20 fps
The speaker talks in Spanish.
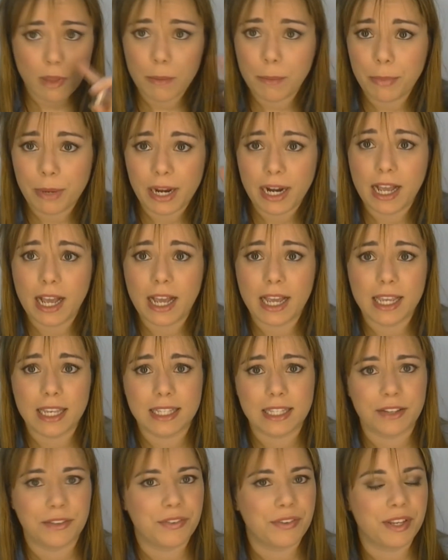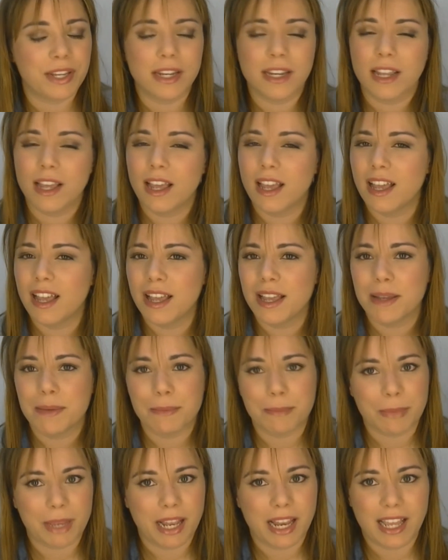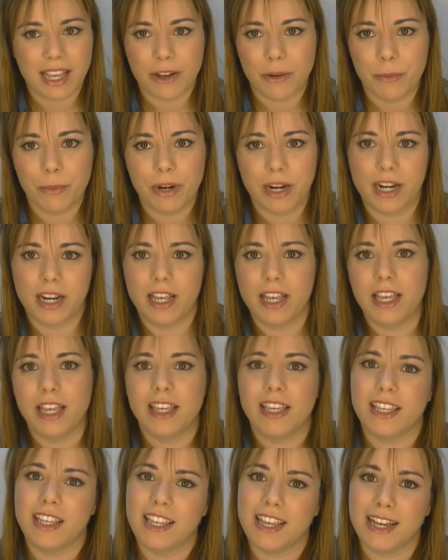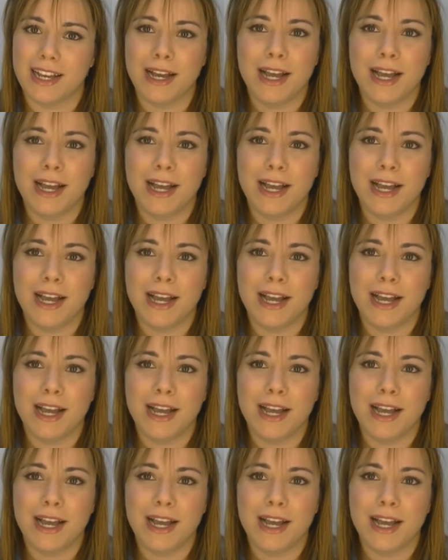para ese fin, me le compraré y ya